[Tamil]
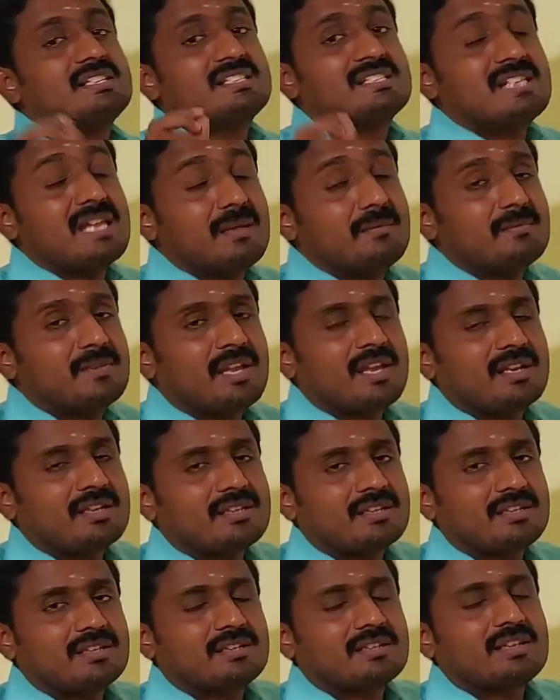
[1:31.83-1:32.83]
சேம்
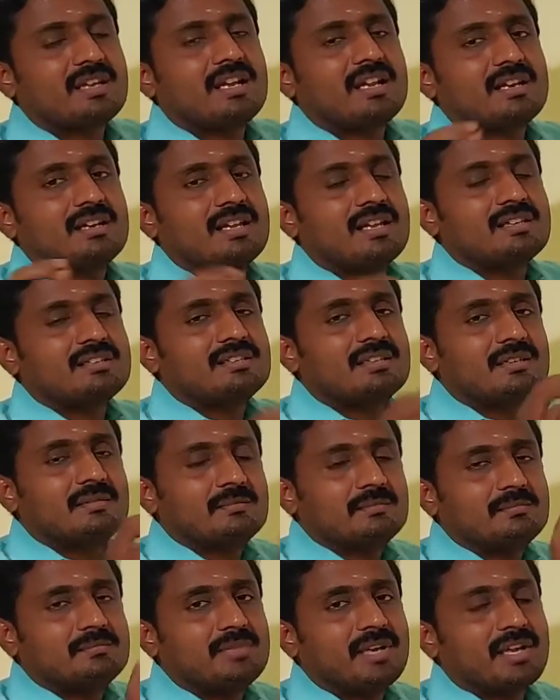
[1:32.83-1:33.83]
கேரக்டர் லைக் த
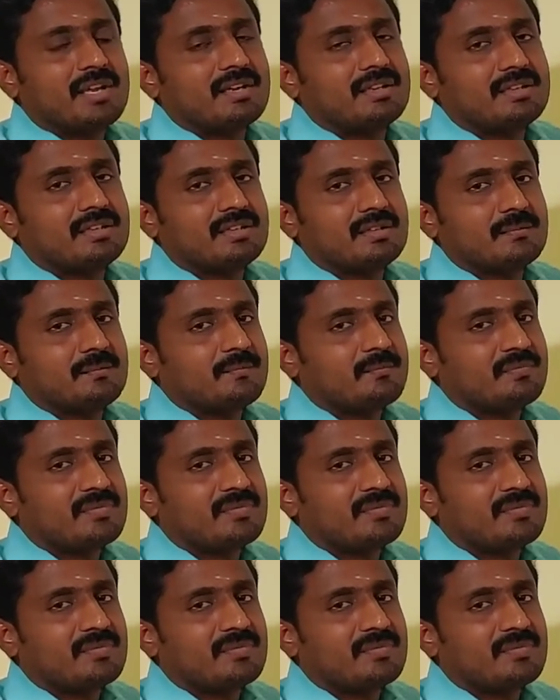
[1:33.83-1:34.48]
பேரண்ட்டு